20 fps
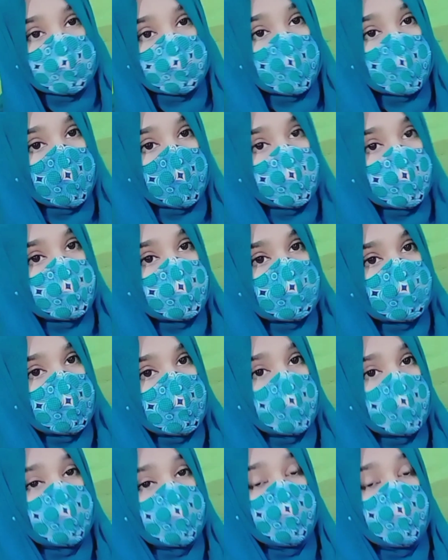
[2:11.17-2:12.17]
करना
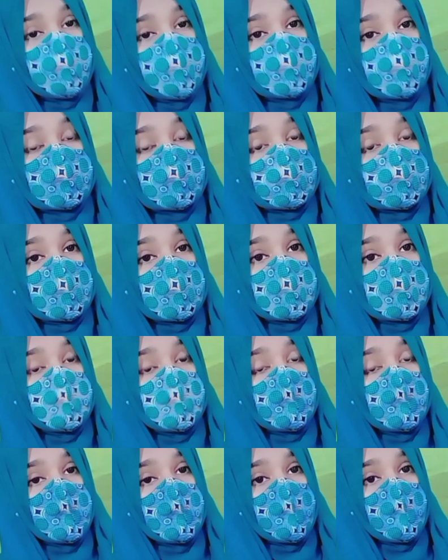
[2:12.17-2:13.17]
चाहे तो उसका
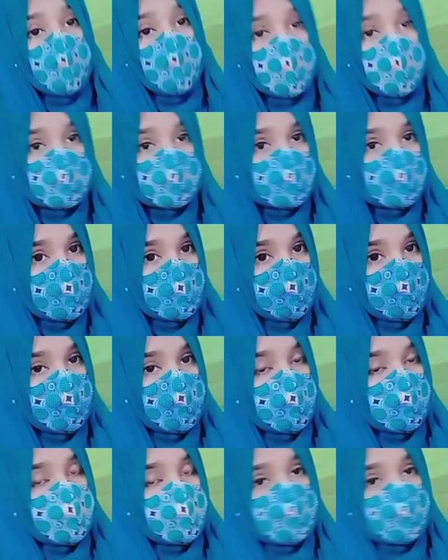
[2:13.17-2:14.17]
हौसला
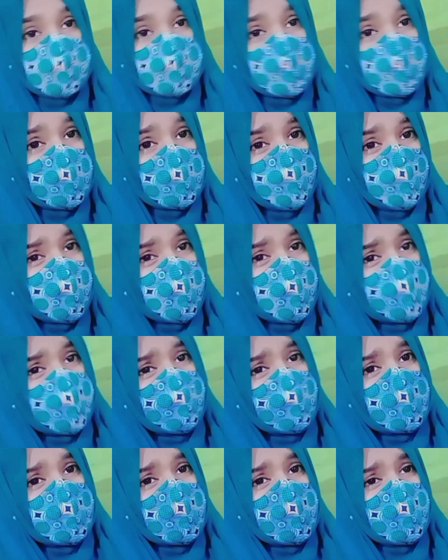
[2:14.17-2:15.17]
बढ़ाएं उसे
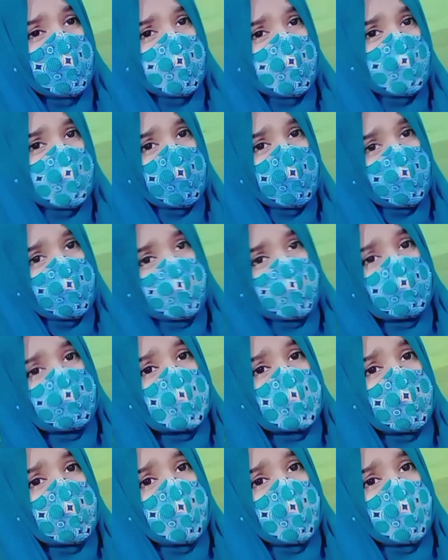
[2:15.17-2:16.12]
डीमोटिवेट नहीं करें कि तुमसे नहीं